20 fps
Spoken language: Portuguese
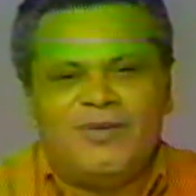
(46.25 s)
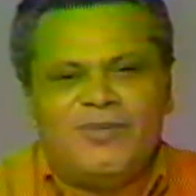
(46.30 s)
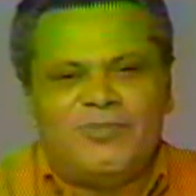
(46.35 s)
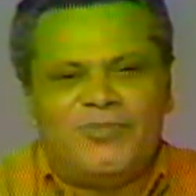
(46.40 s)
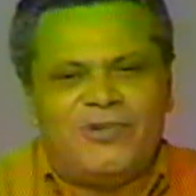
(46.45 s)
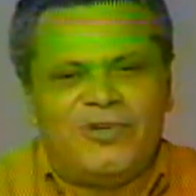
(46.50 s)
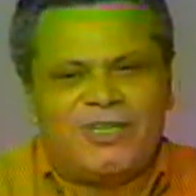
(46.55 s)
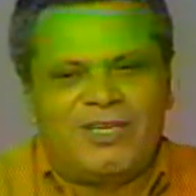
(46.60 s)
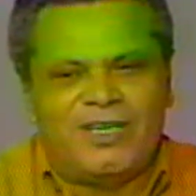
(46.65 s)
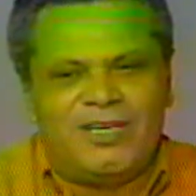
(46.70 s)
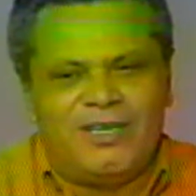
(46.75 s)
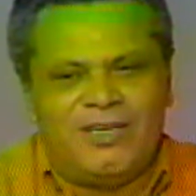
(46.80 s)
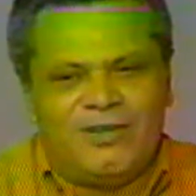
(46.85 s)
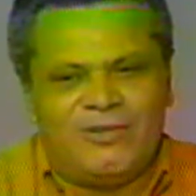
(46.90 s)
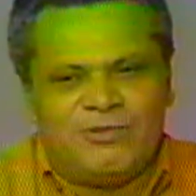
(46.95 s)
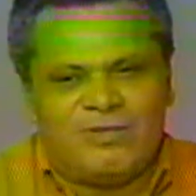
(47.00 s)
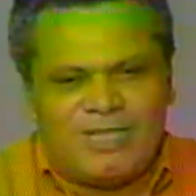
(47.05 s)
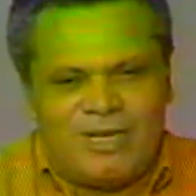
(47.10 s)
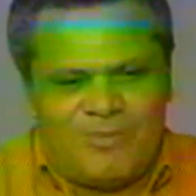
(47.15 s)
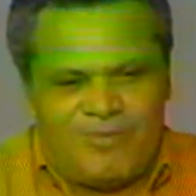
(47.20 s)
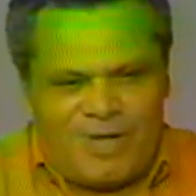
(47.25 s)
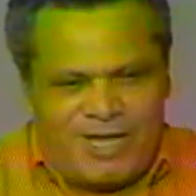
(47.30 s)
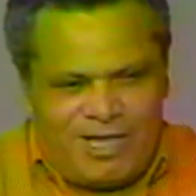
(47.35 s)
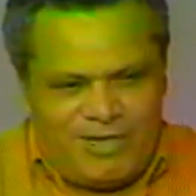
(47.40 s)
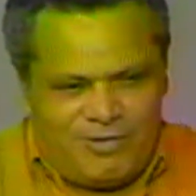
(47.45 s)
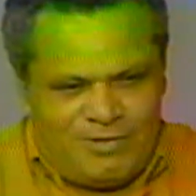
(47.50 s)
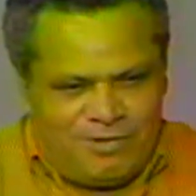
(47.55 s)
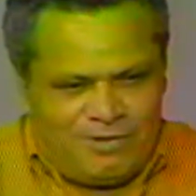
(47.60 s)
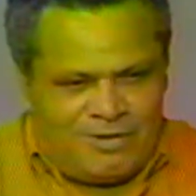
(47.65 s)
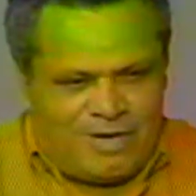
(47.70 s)
porque o
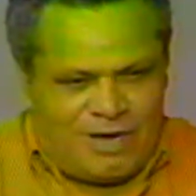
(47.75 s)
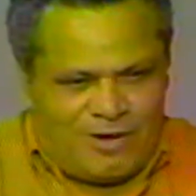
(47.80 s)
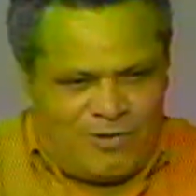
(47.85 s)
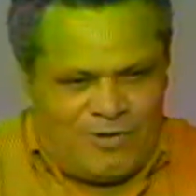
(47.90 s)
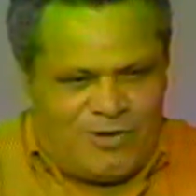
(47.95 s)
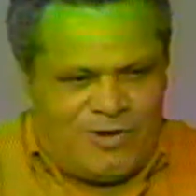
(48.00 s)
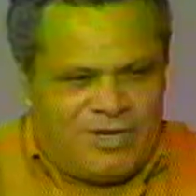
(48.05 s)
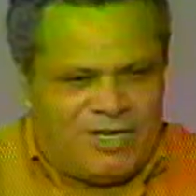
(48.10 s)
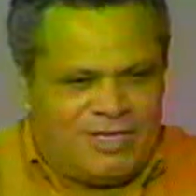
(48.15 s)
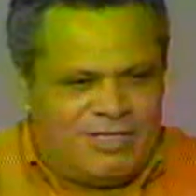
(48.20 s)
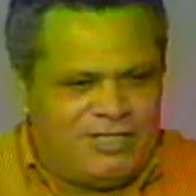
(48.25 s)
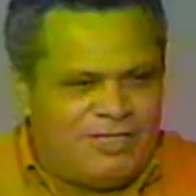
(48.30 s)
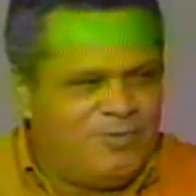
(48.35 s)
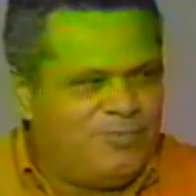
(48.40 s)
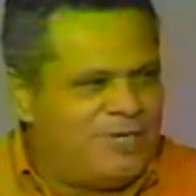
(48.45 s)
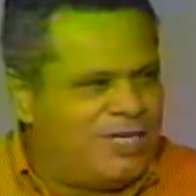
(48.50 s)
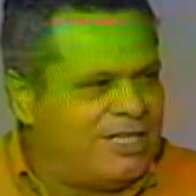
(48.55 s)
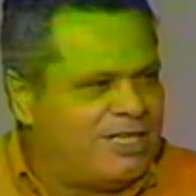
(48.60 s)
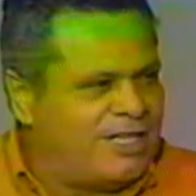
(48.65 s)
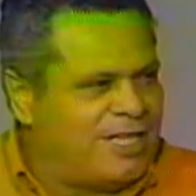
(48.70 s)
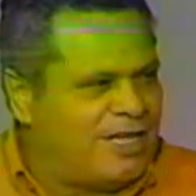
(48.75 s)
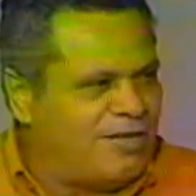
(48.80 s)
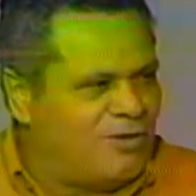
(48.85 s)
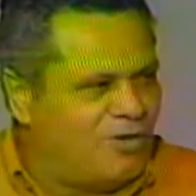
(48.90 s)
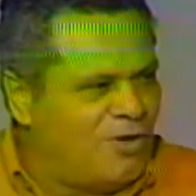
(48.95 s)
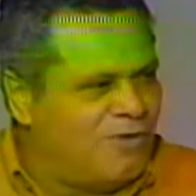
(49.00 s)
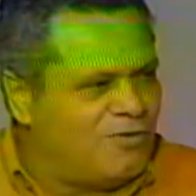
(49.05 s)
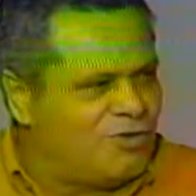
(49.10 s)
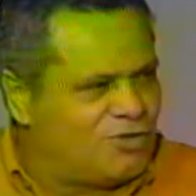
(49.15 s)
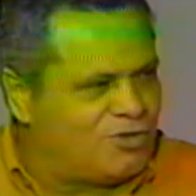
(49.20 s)
trabalho agora de implantar
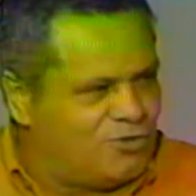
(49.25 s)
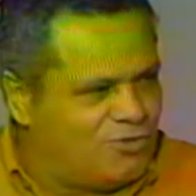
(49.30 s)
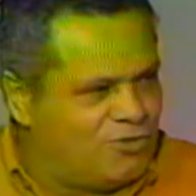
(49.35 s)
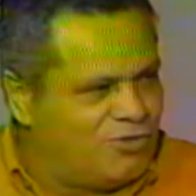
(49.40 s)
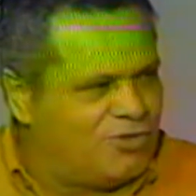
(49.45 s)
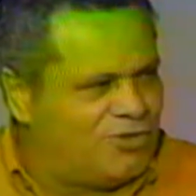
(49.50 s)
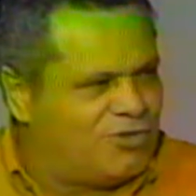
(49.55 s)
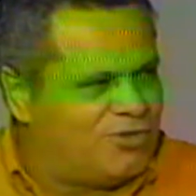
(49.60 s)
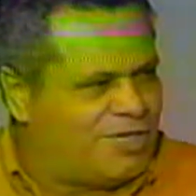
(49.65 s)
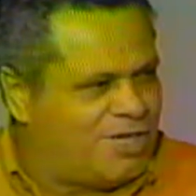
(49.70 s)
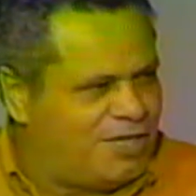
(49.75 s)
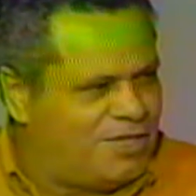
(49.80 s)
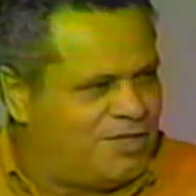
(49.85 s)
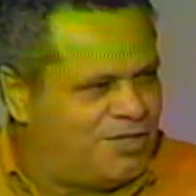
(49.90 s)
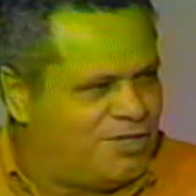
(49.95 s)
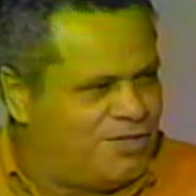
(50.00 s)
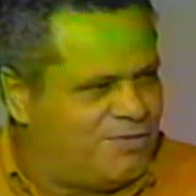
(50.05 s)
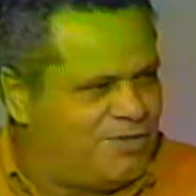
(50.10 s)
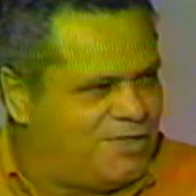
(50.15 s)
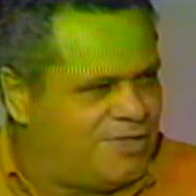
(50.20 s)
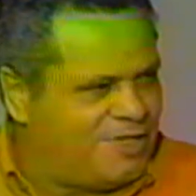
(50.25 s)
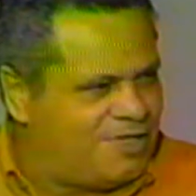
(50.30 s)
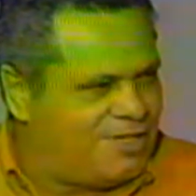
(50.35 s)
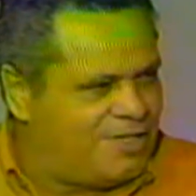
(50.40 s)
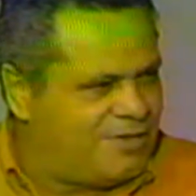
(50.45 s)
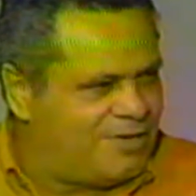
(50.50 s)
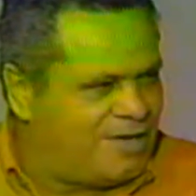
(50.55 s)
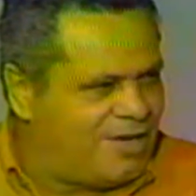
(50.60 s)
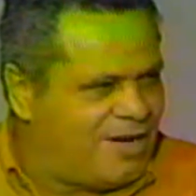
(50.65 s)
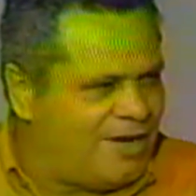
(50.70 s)
novos cursos a esse nível de
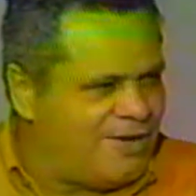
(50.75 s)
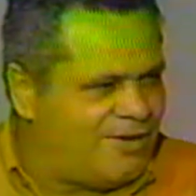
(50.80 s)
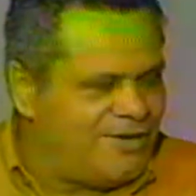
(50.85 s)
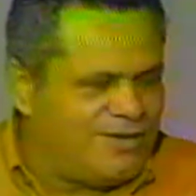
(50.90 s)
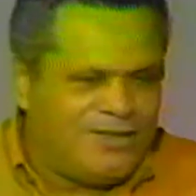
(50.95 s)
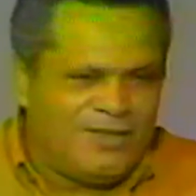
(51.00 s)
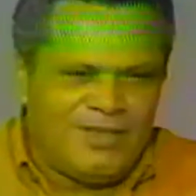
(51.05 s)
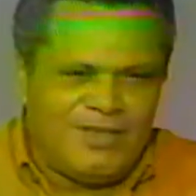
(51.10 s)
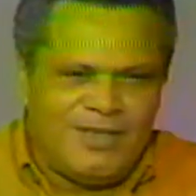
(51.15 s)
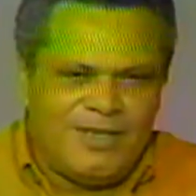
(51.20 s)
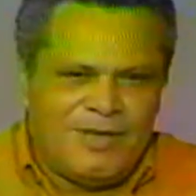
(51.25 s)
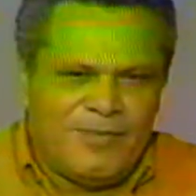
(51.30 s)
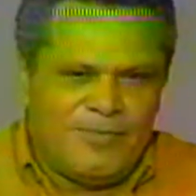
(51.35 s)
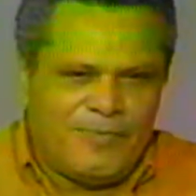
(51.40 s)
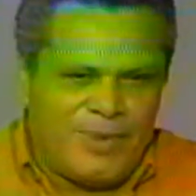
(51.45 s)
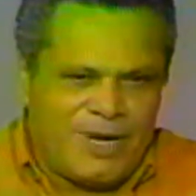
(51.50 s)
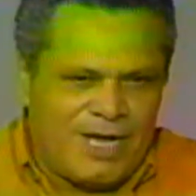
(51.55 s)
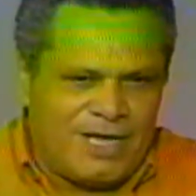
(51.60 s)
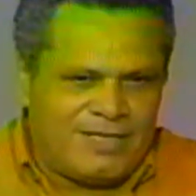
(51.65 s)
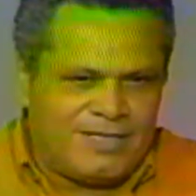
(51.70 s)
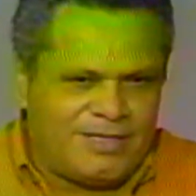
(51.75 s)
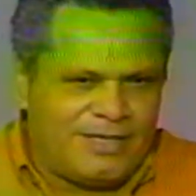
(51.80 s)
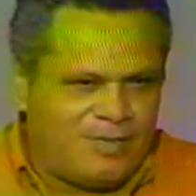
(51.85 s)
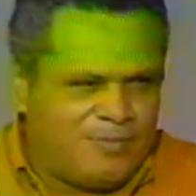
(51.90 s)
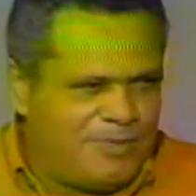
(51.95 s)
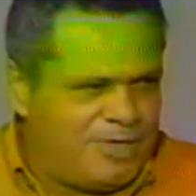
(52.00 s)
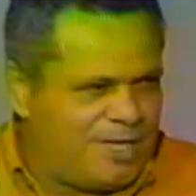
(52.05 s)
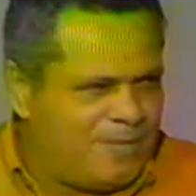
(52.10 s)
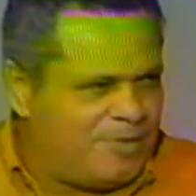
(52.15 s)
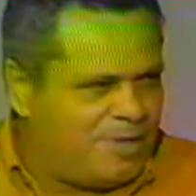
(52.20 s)
terceiro grau
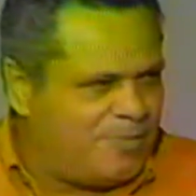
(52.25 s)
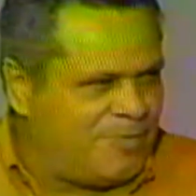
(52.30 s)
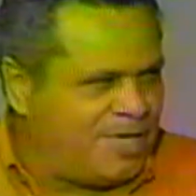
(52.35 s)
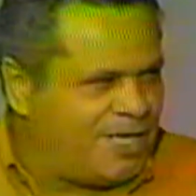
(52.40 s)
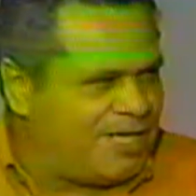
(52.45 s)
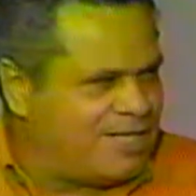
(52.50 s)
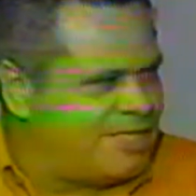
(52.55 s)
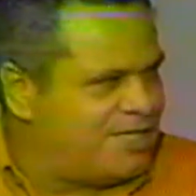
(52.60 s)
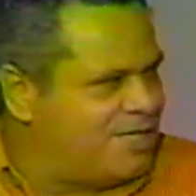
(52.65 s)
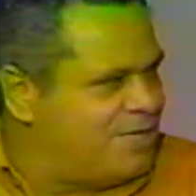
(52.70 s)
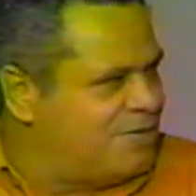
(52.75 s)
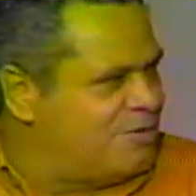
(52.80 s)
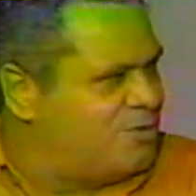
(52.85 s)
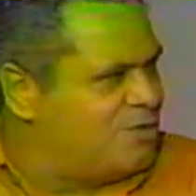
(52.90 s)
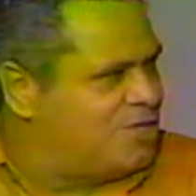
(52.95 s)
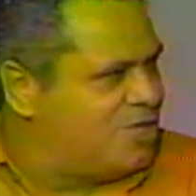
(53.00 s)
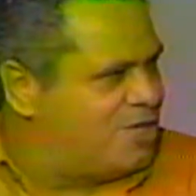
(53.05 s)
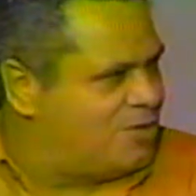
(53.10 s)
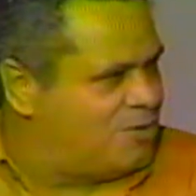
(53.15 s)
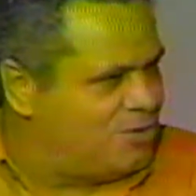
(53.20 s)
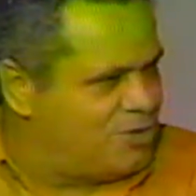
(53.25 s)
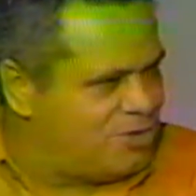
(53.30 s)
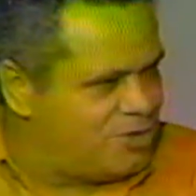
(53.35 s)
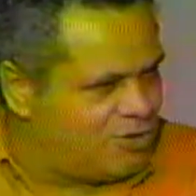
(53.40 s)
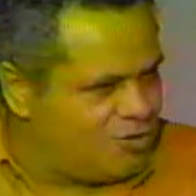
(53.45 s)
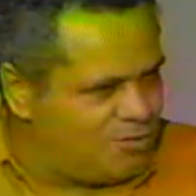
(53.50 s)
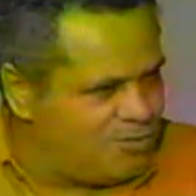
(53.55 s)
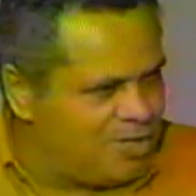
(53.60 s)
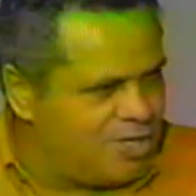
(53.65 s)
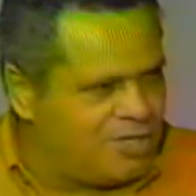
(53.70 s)
passa pela preparação dos
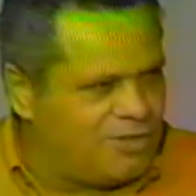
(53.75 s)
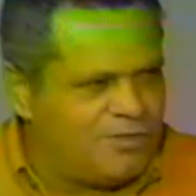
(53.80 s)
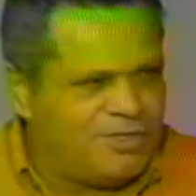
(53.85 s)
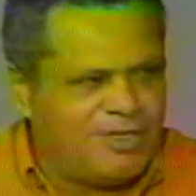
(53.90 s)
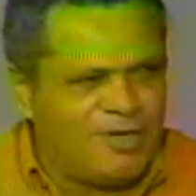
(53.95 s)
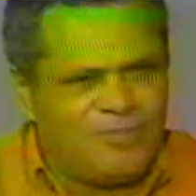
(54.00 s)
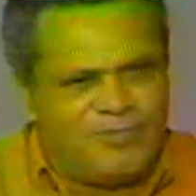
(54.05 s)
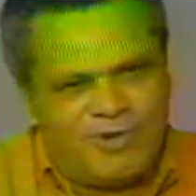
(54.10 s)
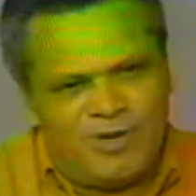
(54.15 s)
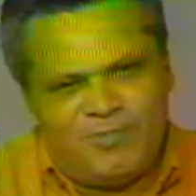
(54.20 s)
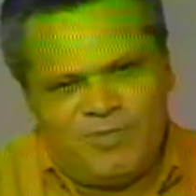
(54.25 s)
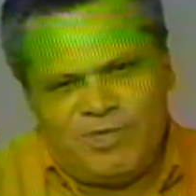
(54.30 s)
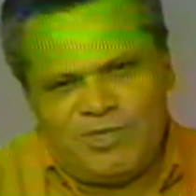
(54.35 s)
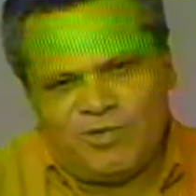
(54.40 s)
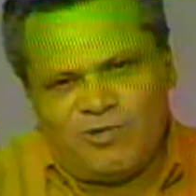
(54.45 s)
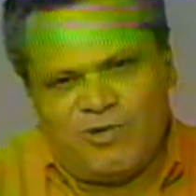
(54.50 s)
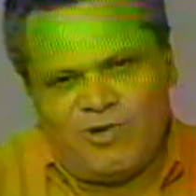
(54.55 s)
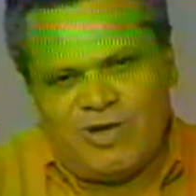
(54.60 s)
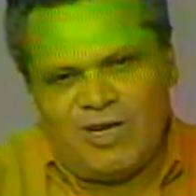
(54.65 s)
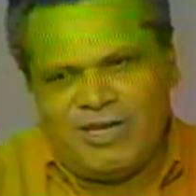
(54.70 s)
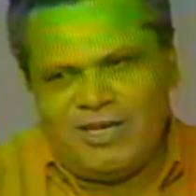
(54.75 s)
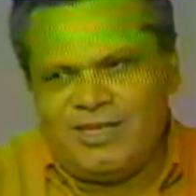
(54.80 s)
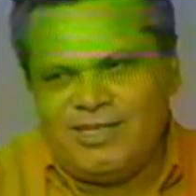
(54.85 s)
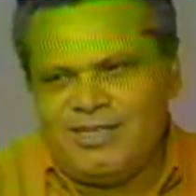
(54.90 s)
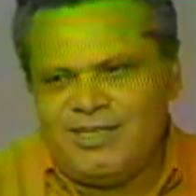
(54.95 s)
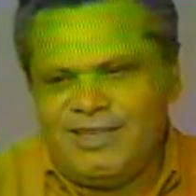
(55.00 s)
recursos humanos da própria escola